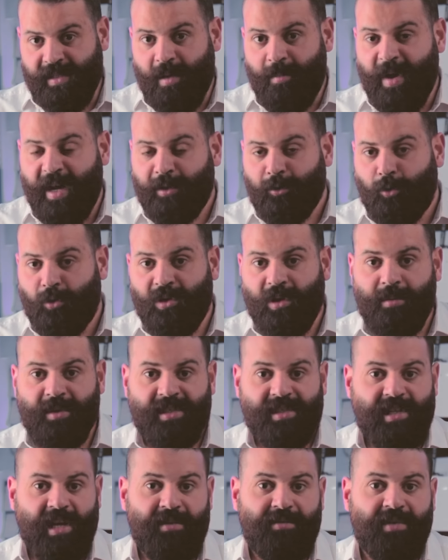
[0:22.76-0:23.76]
زمان كنا
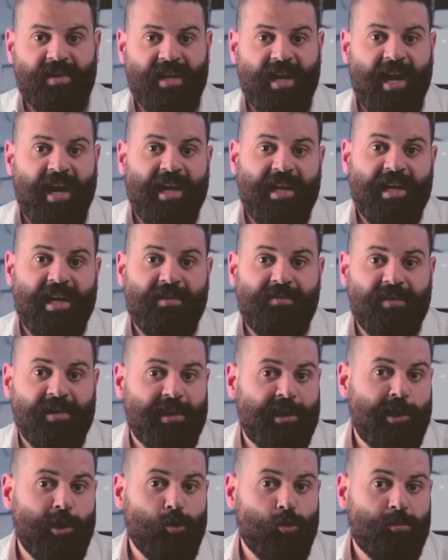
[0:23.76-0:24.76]
بنسافر آلاف
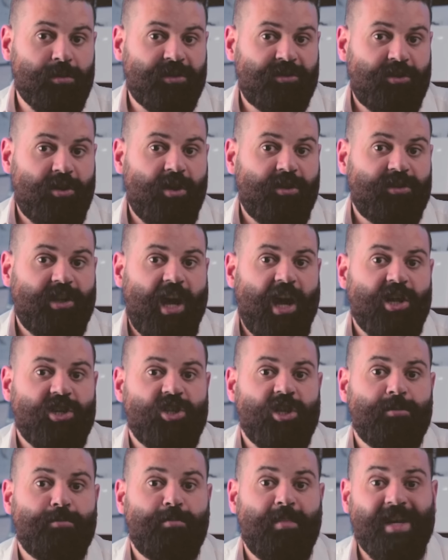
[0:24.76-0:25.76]
الكيلومترات
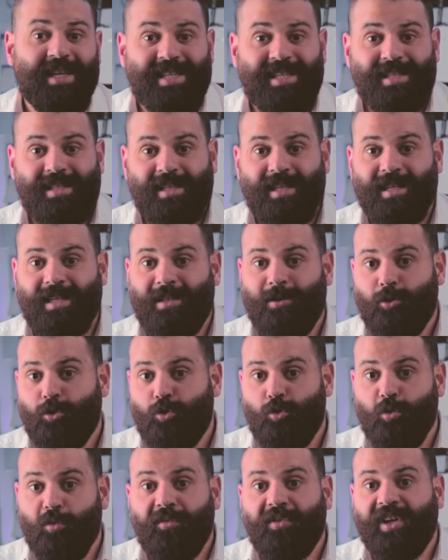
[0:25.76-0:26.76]
عشان بس
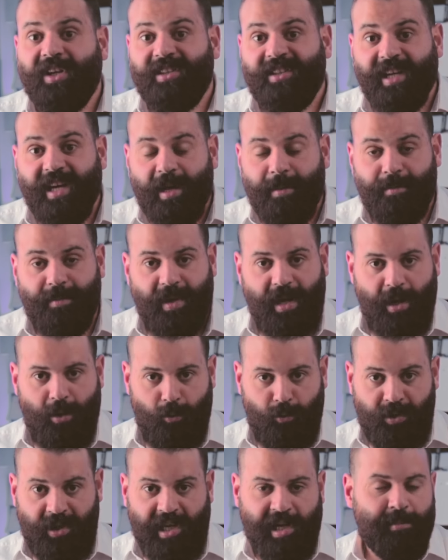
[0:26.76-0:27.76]
نشوف كتاب
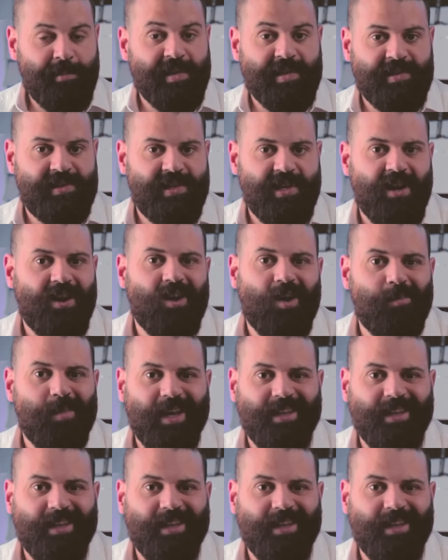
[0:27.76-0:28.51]
أو نعمل زيارة